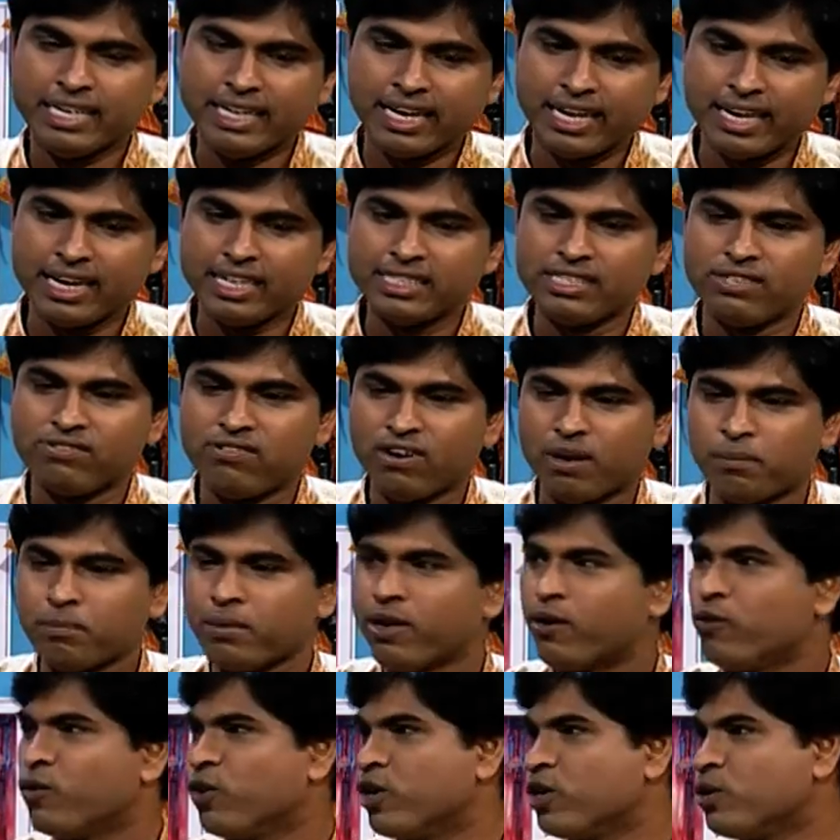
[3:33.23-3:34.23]
எனர்ஜி
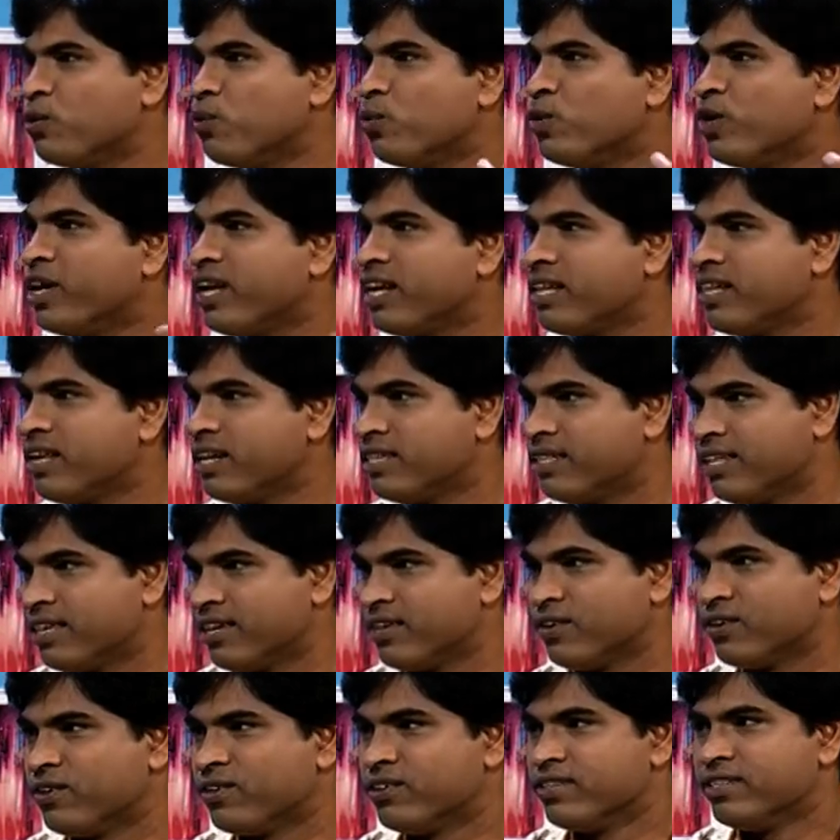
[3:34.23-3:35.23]
ஃபார்மில் அவங்களுக்கு உணர்தல்
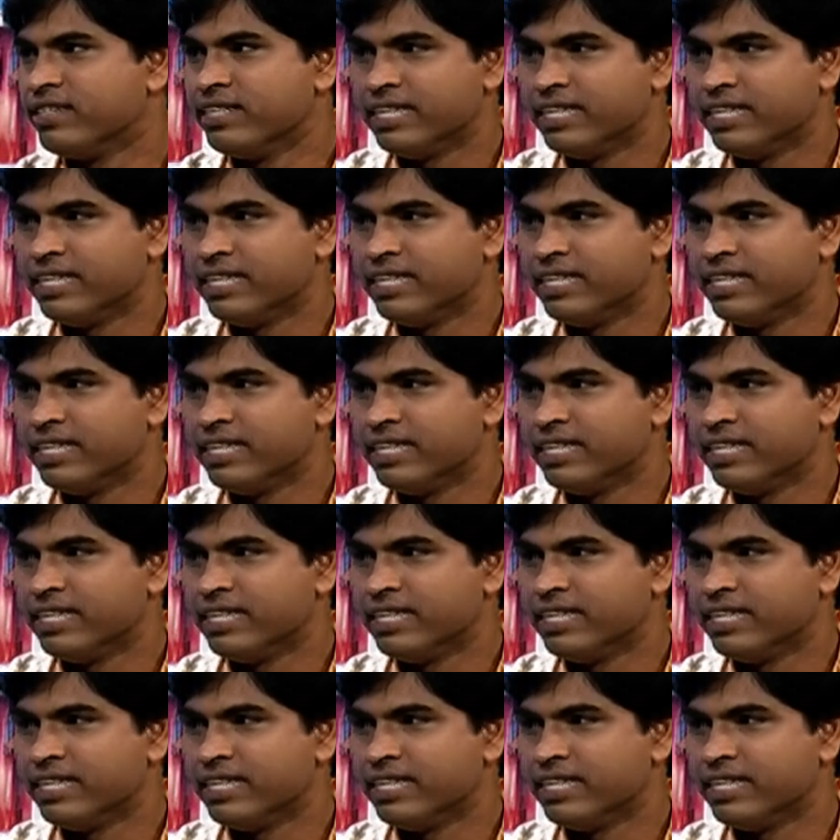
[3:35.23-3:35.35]
தெரியும்